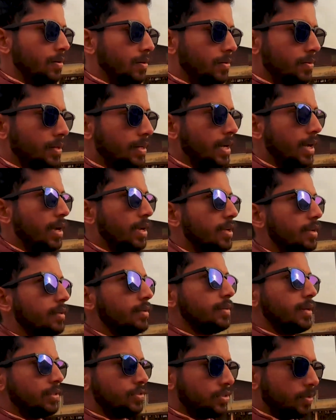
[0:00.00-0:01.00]
उनका एक
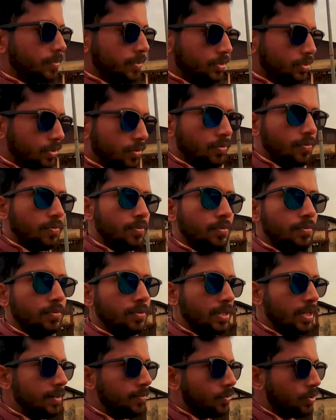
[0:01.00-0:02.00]
एक्चुअल में जो
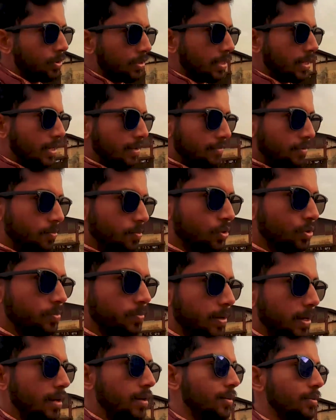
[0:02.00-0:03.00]
ड्रीम होता है वो बहुत
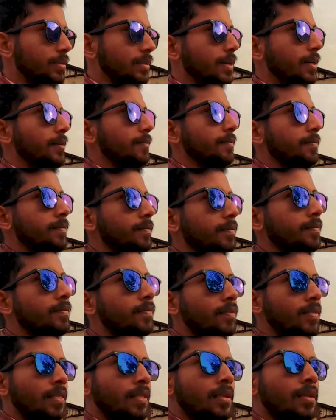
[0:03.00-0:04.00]
बड़ा होता है
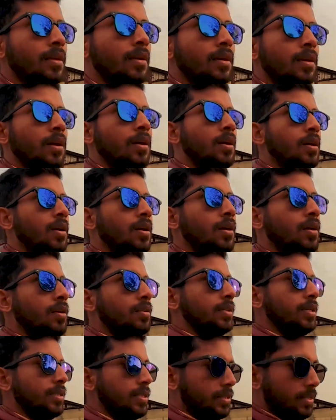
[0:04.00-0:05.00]

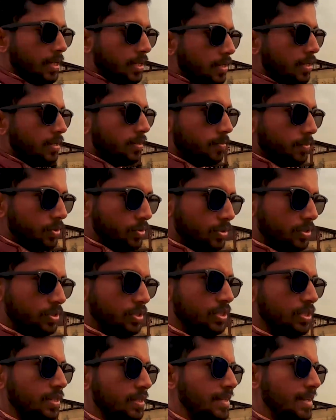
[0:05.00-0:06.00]
जैसे सिंगर
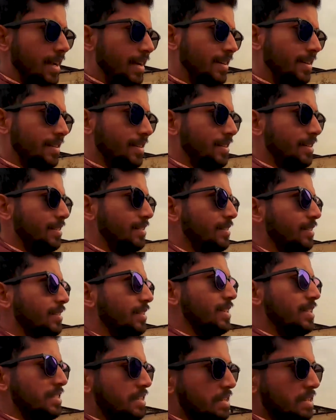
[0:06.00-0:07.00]
म्यूजिशियन एक्टर
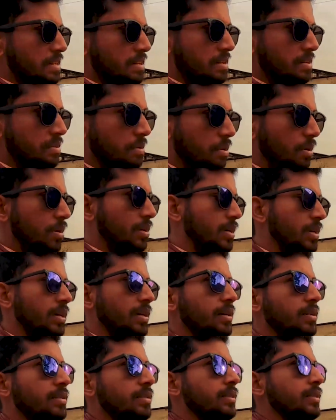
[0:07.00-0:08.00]
इंजीनियर
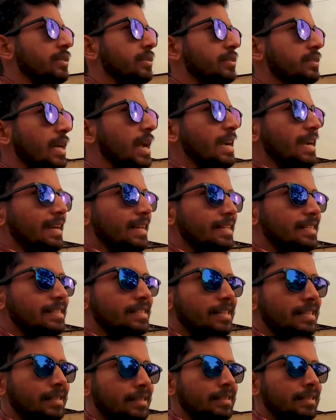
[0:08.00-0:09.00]
डॉक्टर साइंटिस्ट